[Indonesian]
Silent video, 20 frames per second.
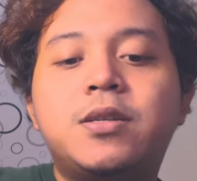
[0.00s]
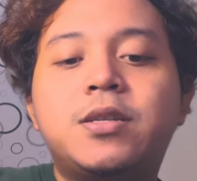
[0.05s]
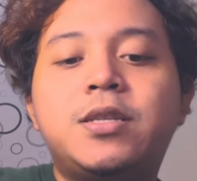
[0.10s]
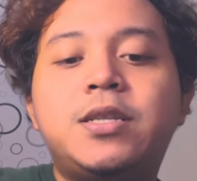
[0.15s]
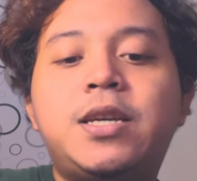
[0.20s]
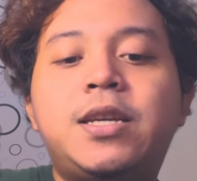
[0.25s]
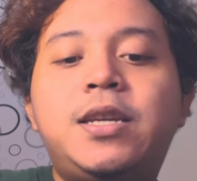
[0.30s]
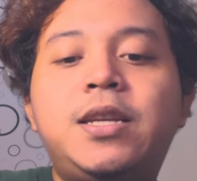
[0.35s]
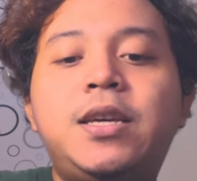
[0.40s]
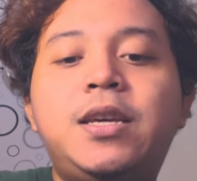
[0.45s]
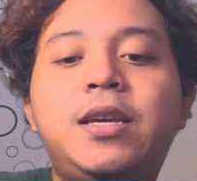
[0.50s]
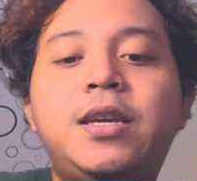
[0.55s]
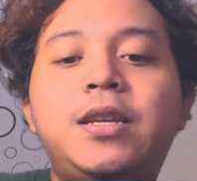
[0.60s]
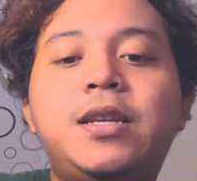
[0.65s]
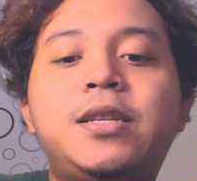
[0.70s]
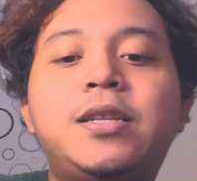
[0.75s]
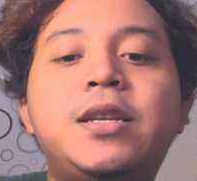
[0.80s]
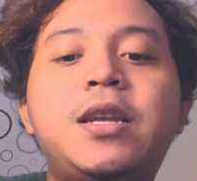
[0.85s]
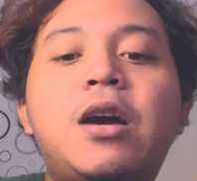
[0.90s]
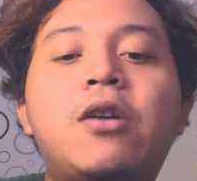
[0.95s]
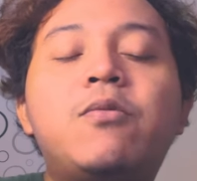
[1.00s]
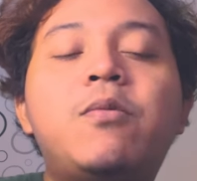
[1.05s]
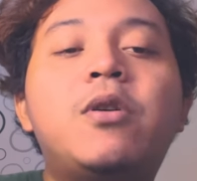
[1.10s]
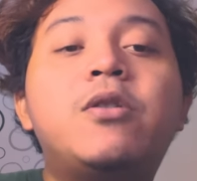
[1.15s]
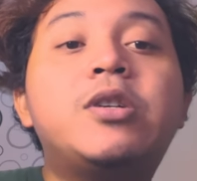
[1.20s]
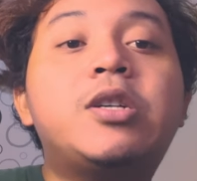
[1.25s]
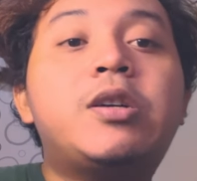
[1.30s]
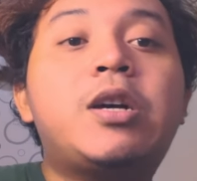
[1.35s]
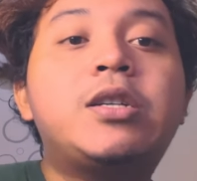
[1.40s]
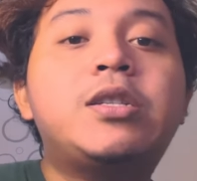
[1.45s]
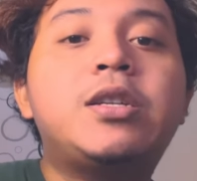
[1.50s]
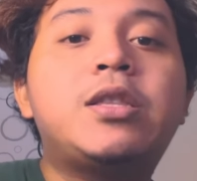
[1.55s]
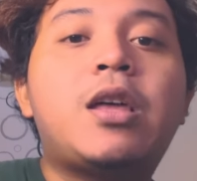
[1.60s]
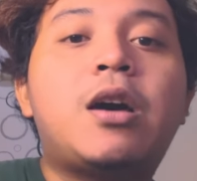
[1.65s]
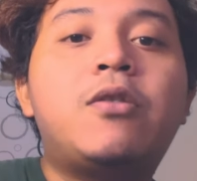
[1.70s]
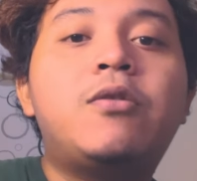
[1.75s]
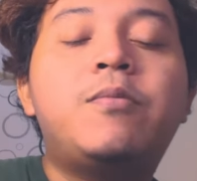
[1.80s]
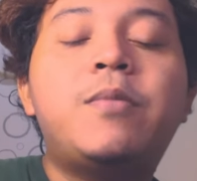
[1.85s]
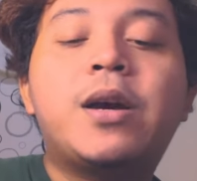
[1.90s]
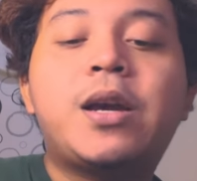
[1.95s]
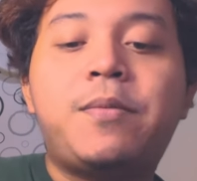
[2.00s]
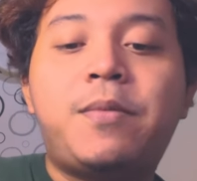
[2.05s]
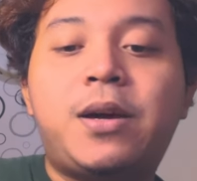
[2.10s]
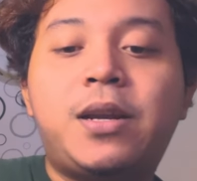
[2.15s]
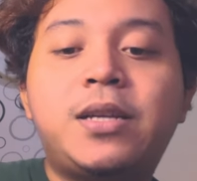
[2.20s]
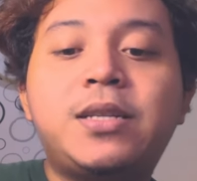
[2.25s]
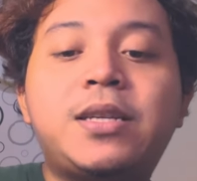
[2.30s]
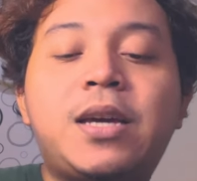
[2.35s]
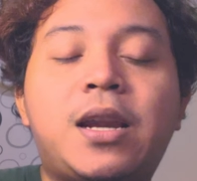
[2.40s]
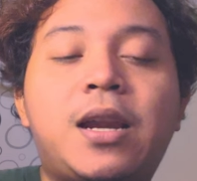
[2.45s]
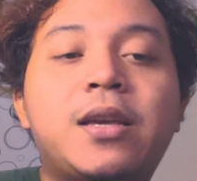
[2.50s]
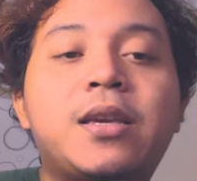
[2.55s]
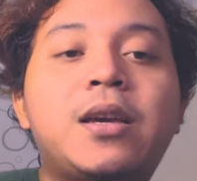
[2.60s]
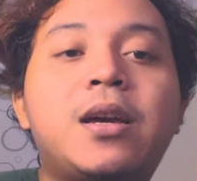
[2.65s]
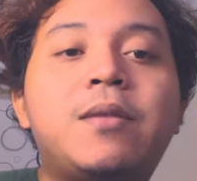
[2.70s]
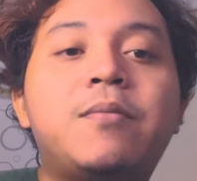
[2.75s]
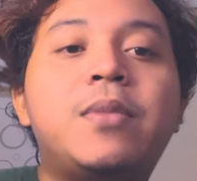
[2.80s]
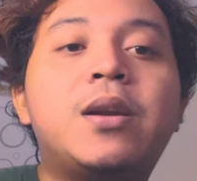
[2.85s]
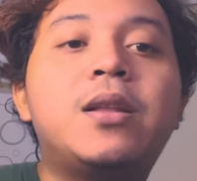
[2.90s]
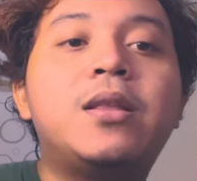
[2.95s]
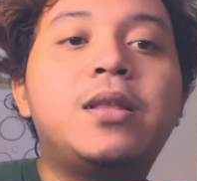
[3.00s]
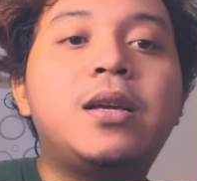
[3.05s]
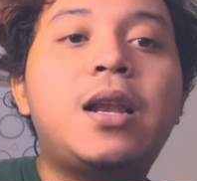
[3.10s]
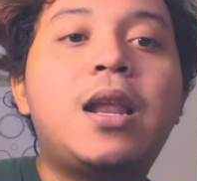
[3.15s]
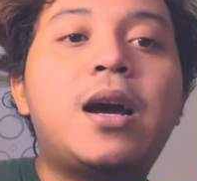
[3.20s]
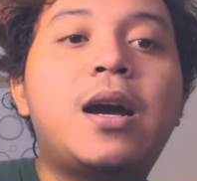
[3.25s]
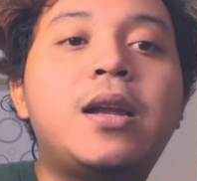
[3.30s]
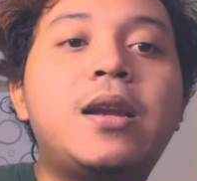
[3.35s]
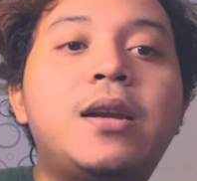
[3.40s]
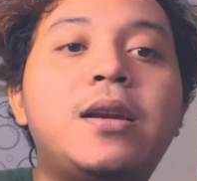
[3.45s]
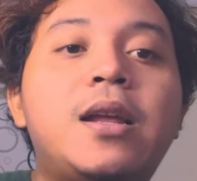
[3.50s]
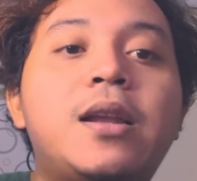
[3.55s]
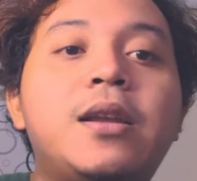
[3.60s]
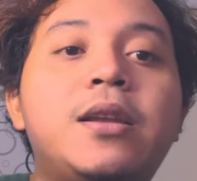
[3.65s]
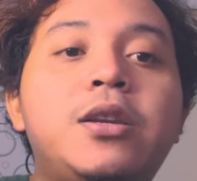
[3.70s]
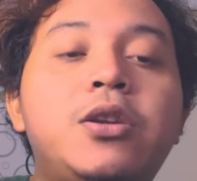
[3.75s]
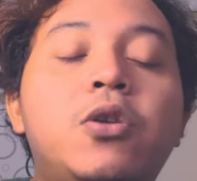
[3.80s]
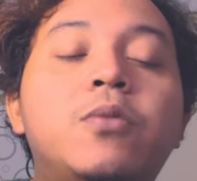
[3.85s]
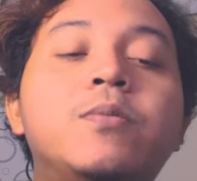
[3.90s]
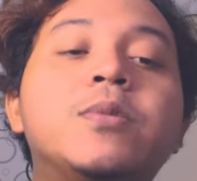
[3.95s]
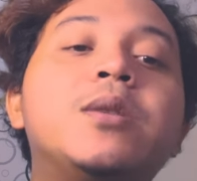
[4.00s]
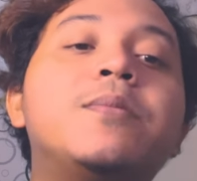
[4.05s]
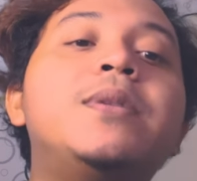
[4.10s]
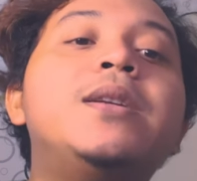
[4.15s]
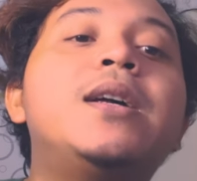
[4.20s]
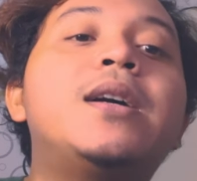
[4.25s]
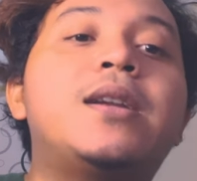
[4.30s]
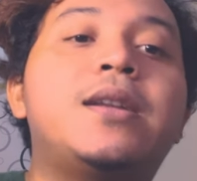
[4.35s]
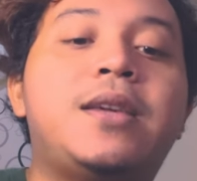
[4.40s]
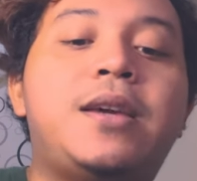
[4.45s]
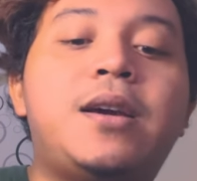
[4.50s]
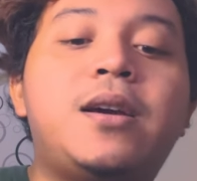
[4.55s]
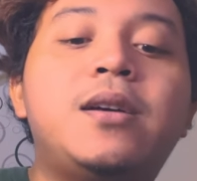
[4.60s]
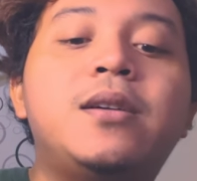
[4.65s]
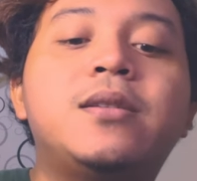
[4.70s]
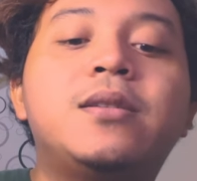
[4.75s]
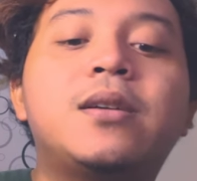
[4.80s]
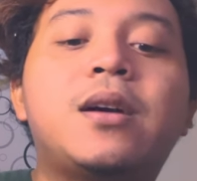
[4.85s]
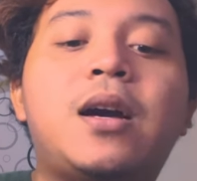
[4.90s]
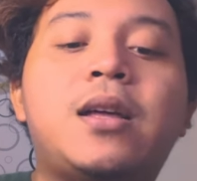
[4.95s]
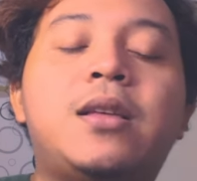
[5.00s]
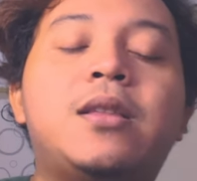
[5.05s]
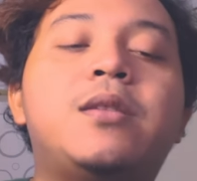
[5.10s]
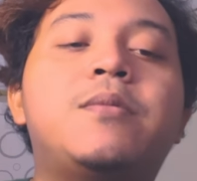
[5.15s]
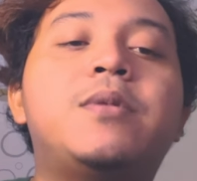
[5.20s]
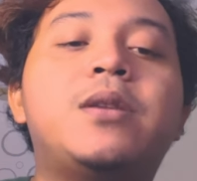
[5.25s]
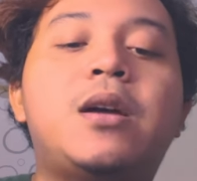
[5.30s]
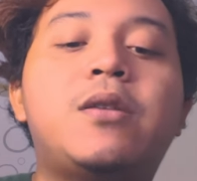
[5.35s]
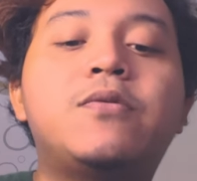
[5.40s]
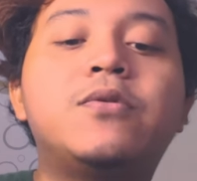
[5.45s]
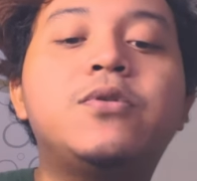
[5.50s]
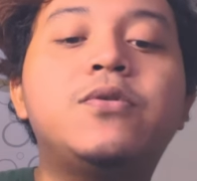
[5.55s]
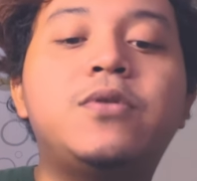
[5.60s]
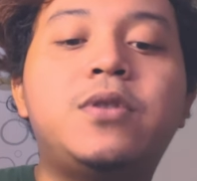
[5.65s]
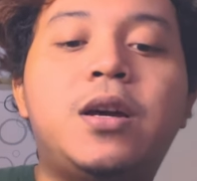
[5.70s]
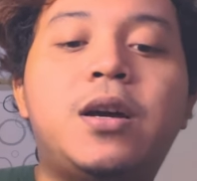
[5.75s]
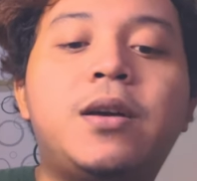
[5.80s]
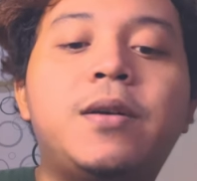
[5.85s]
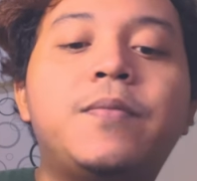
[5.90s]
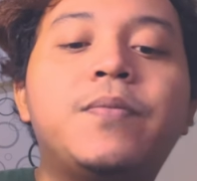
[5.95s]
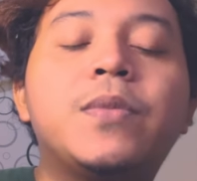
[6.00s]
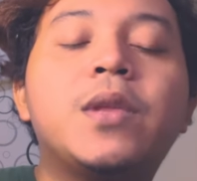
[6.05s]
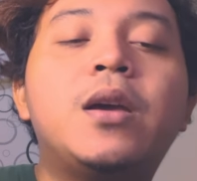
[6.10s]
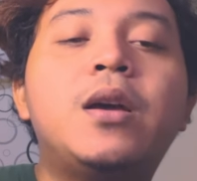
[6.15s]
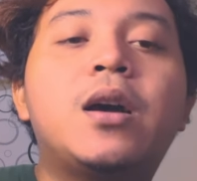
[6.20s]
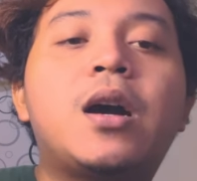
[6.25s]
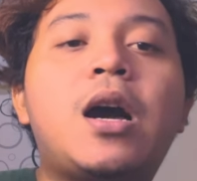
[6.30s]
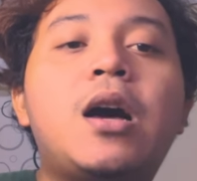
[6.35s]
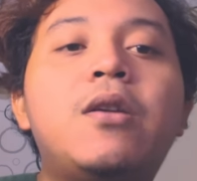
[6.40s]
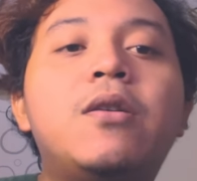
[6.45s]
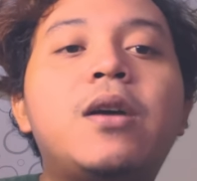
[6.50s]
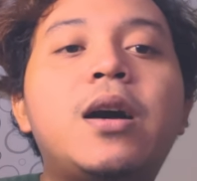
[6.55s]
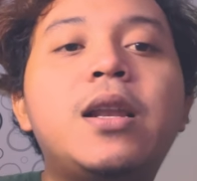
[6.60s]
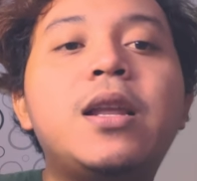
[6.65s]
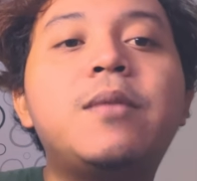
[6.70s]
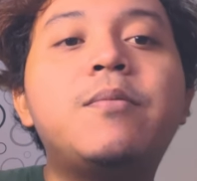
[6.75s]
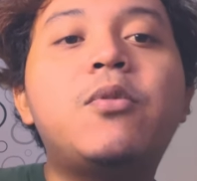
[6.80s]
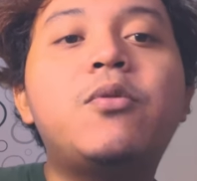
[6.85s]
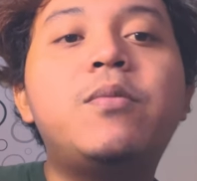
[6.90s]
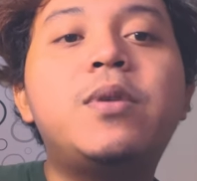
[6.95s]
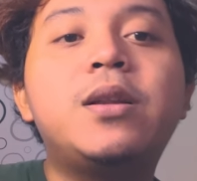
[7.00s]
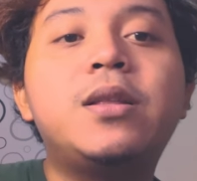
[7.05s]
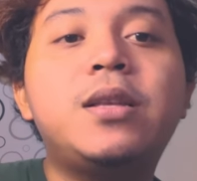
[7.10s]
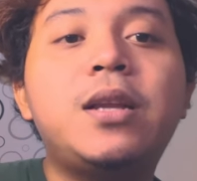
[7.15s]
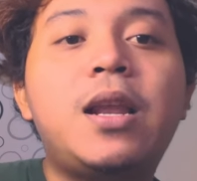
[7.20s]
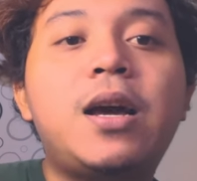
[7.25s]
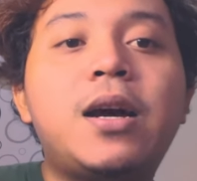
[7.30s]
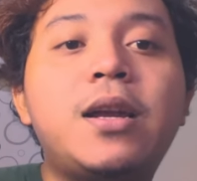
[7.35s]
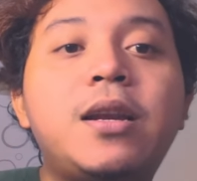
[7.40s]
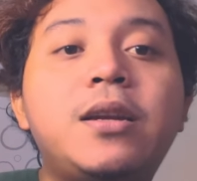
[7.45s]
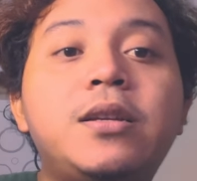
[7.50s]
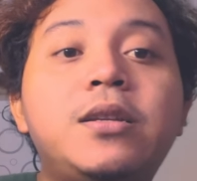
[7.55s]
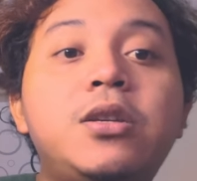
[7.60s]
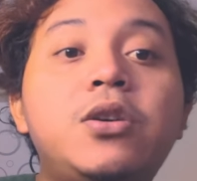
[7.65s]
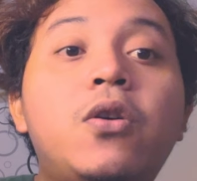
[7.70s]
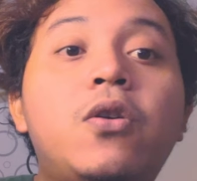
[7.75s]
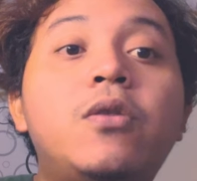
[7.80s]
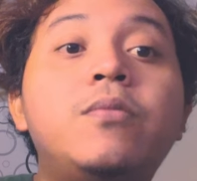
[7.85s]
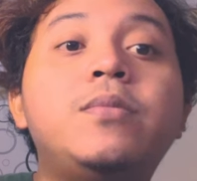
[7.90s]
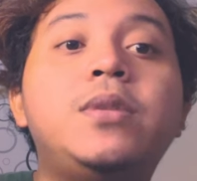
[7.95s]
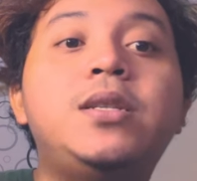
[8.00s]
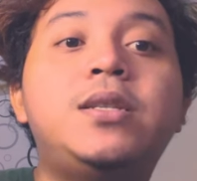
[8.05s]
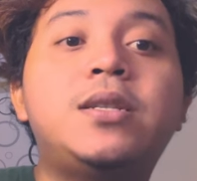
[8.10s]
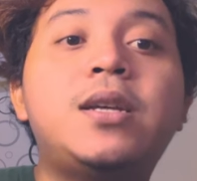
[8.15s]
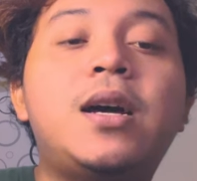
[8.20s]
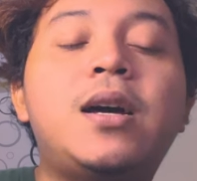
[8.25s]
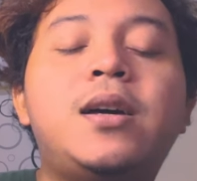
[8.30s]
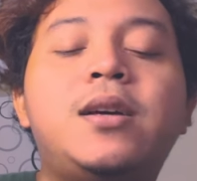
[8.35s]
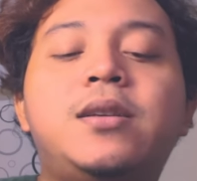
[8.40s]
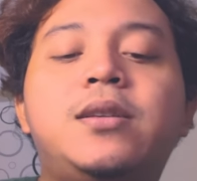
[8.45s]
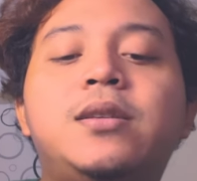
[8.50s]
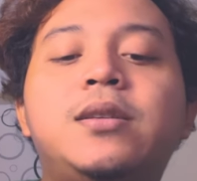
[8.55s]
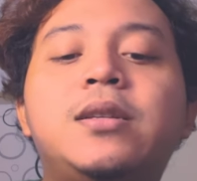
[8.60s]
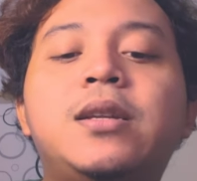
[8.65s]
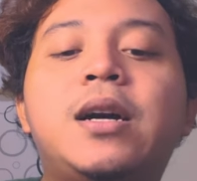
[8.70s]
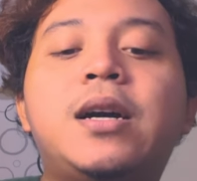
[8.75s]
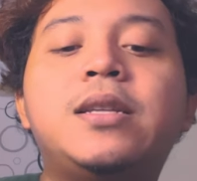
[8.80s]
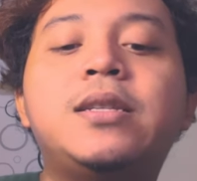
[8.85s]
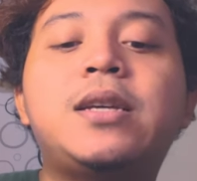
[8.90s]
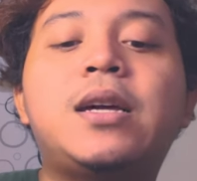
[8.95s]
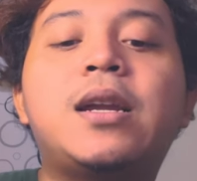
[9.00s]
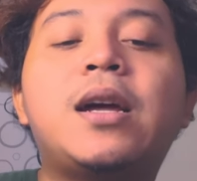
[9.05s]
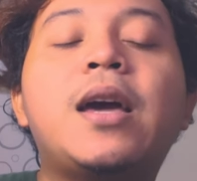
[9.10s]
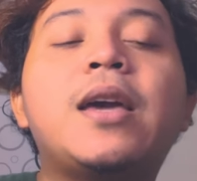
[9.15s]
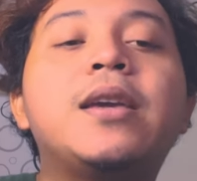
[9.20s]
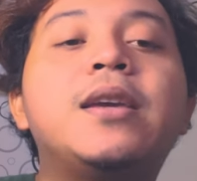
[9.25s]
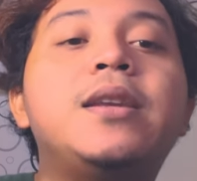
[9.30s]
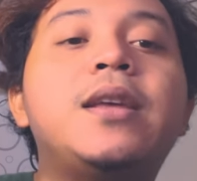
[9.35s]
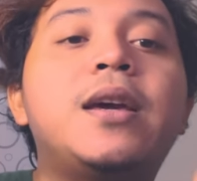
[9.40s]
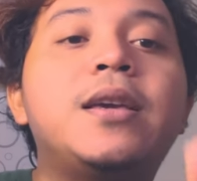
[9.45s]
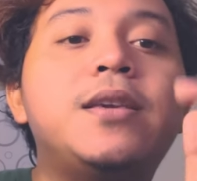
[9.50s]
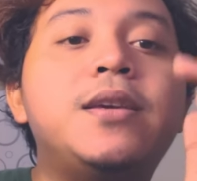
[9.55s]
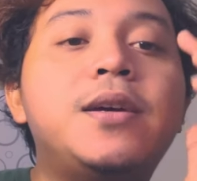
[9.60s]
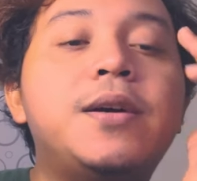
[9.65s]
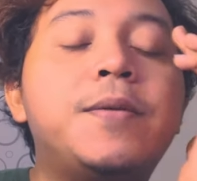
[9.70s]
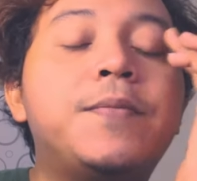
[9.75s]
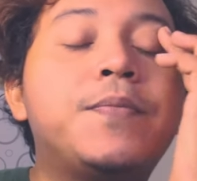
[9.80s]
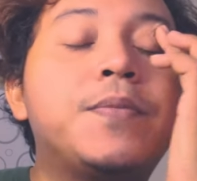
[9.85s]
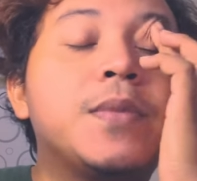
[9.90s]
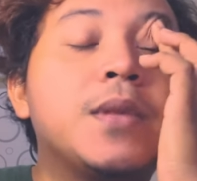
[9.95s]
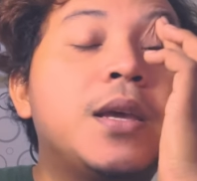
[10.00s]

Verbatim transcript: Jadi di sini aku mau ngasih tahu bagaimana caranya berhenti langganan dari IndiHome. Sebenarnya kata teman aku juga, kalau kalian mau berhenti langganan IndiHome bisa dengan cara kayak gini aja.